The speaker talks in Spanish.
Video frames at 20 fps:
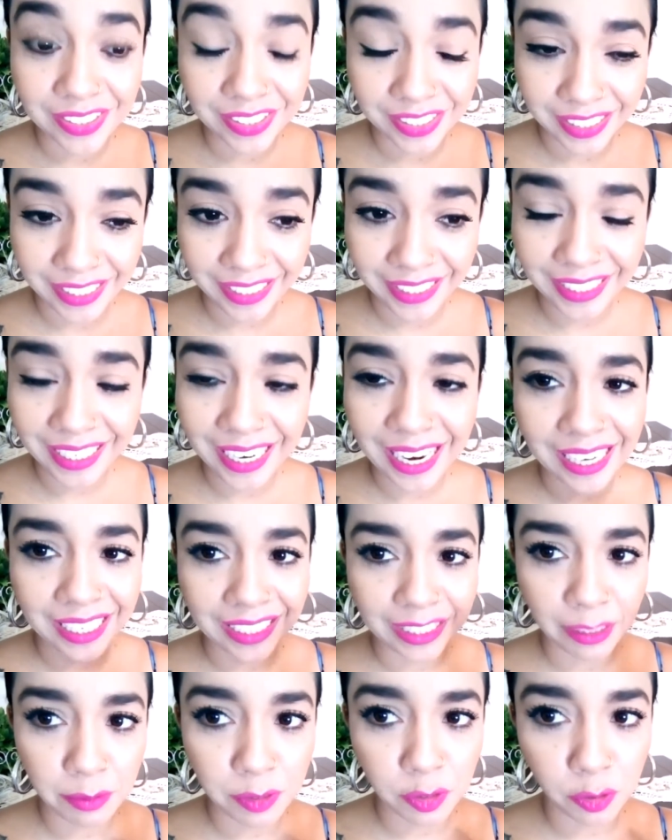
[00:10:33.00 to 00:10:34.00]
Sí,
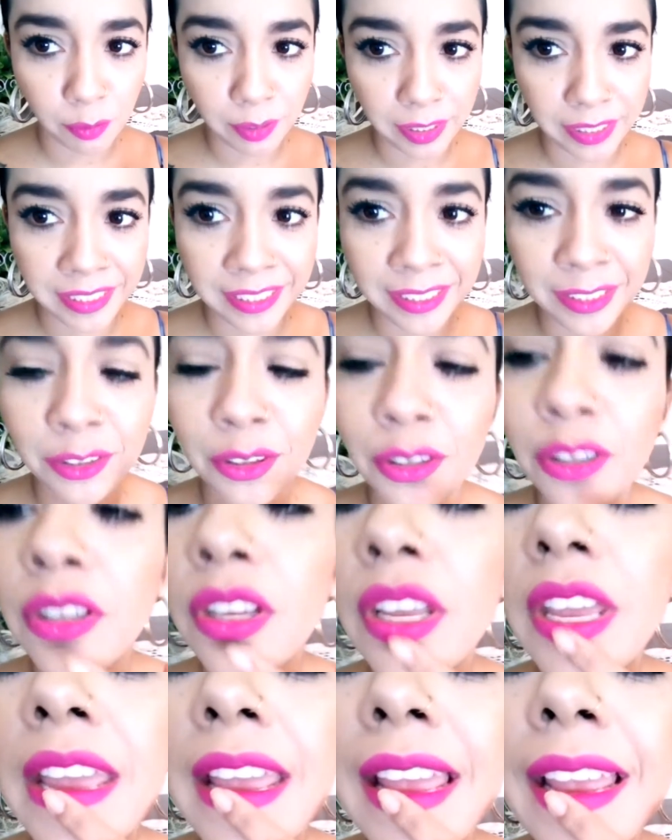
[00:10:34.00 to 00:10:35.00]
acá está mi sobrinito.
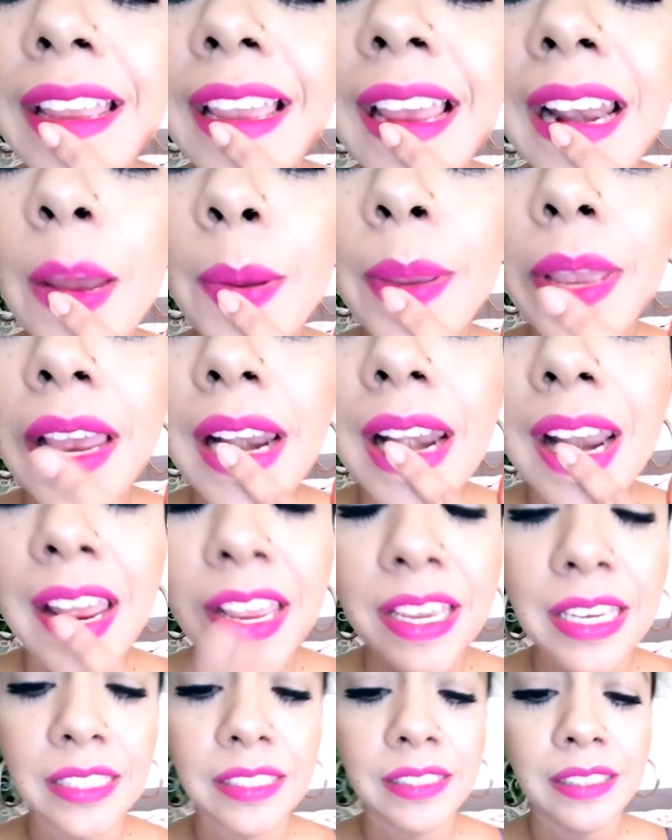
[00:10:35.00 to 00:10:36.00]
Y el labial
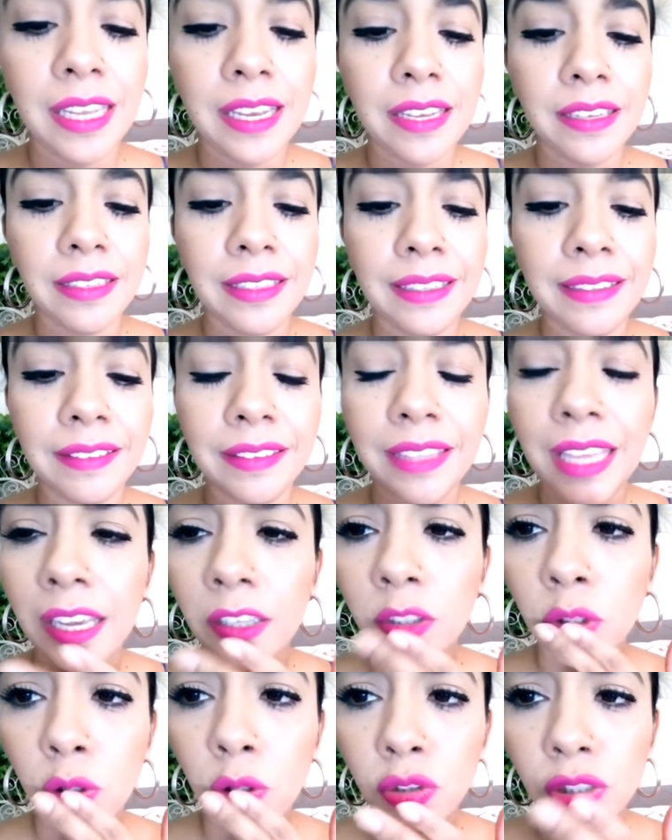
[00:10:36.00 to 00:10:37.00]
ahí está
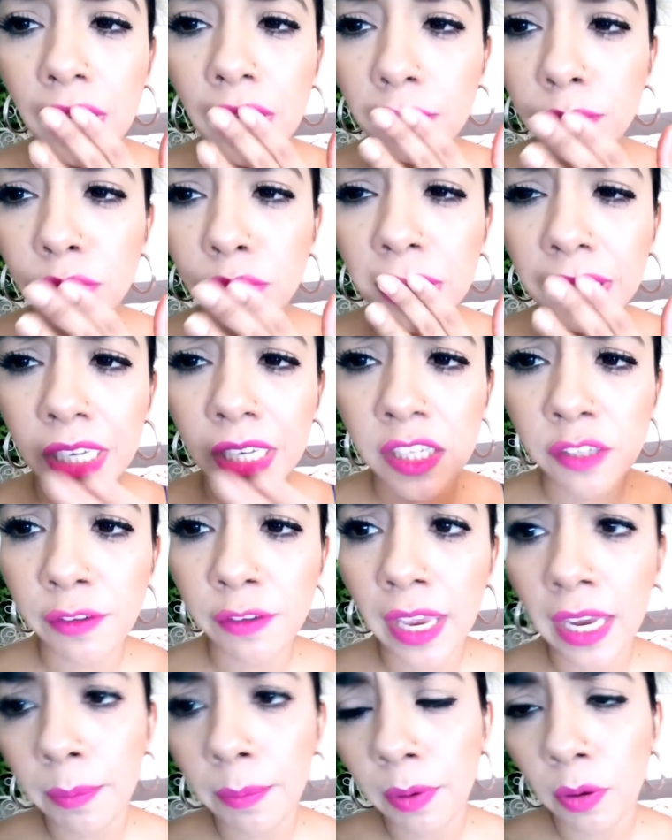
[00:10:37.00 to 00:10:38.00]
intacto. O sea, sí
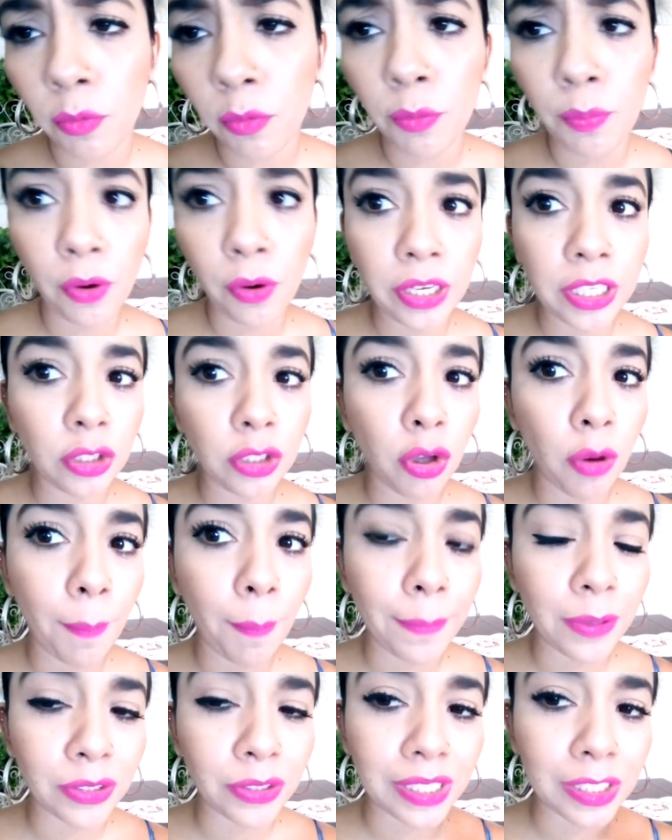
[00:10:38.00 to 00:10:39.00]
transfiere, pero muy poquito.
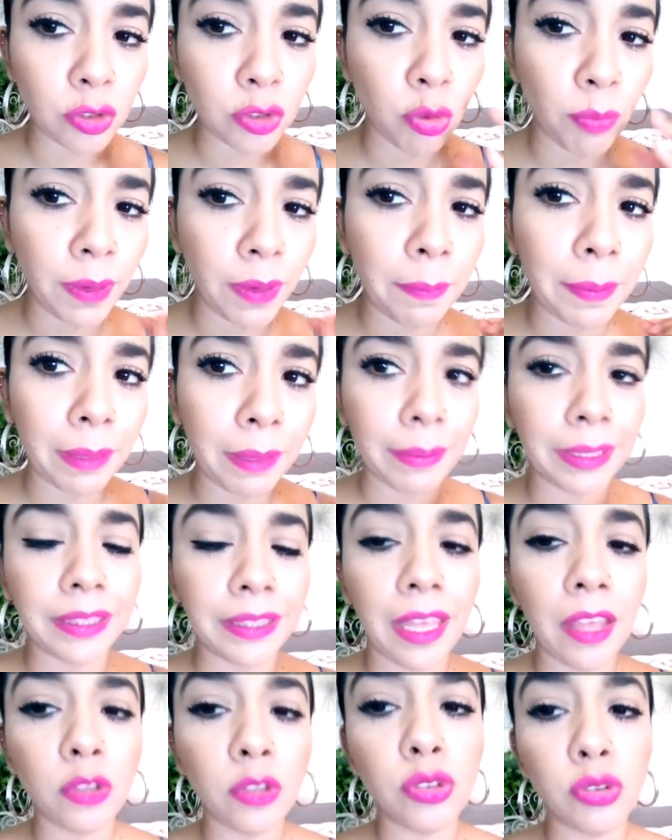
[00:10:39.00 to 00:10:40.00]
Pero está súper
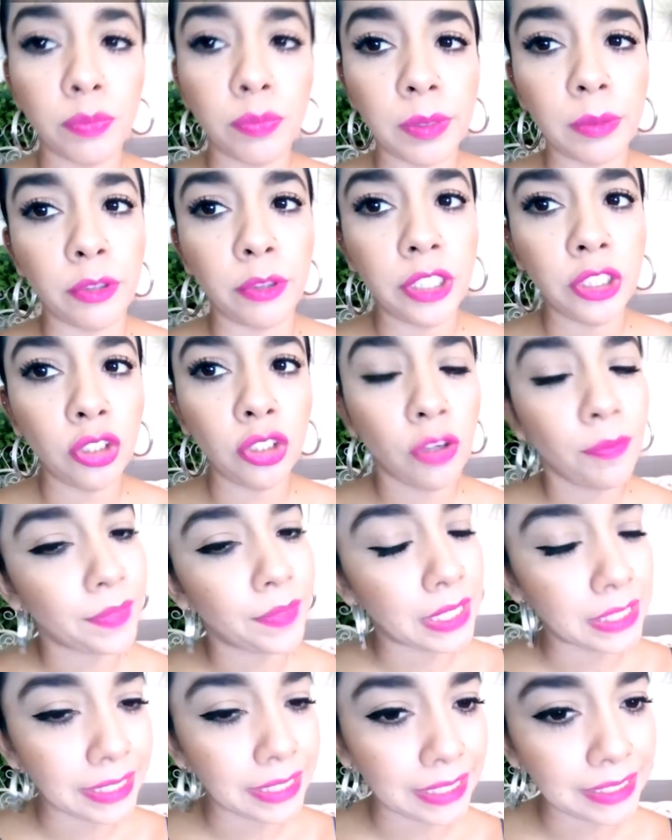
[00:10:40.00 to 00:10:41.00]
pigmentado, súper bonito.
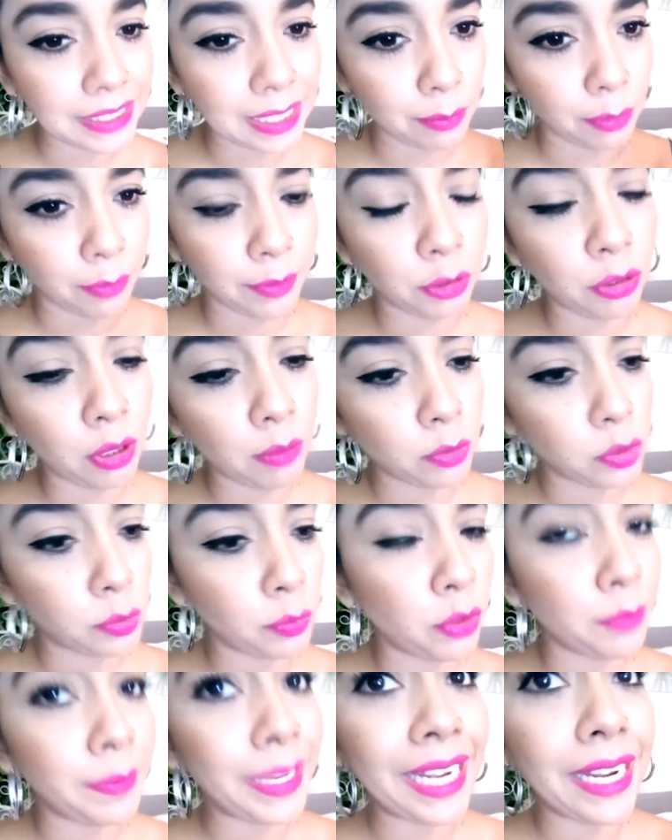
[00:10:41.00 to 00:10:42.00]
Así que hasta el momento vamos
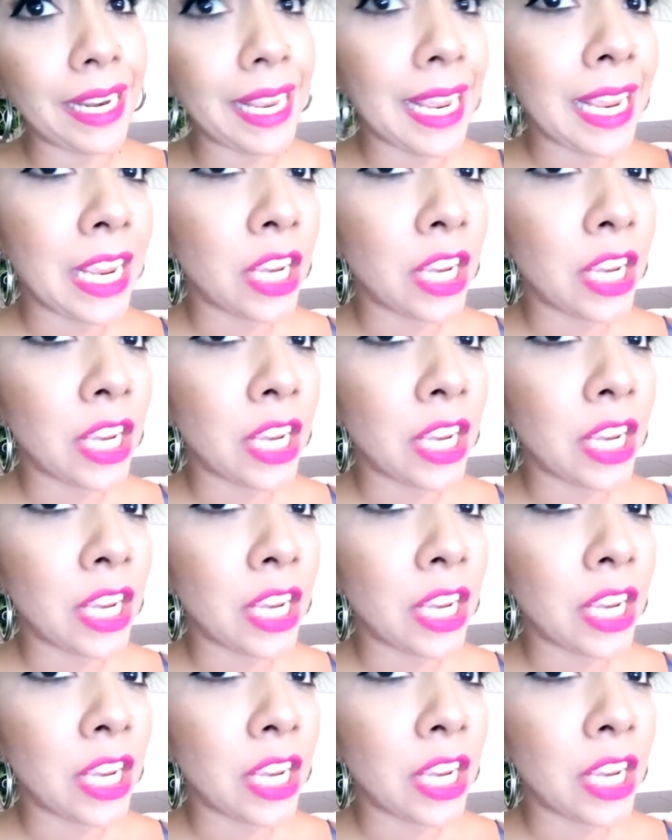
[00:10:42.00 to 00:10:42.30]
muy bien.